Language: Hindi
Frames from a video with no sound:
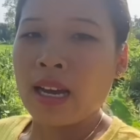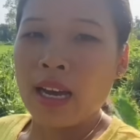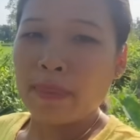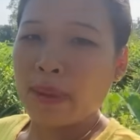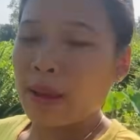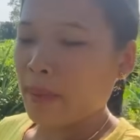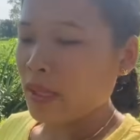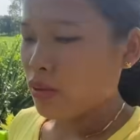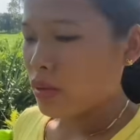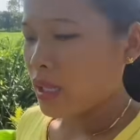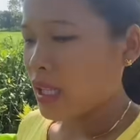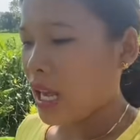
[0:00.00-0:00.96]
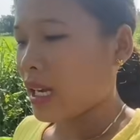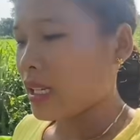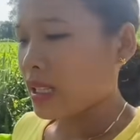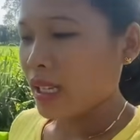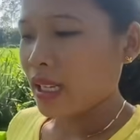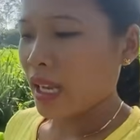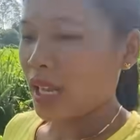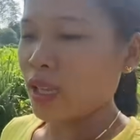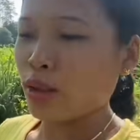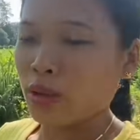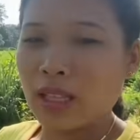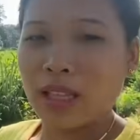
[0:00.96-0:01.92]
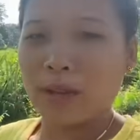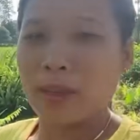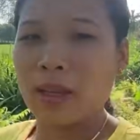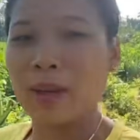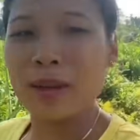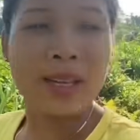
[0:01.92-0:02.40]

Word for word: अपने पास उतना ताकत नहीं है तो दीदी भी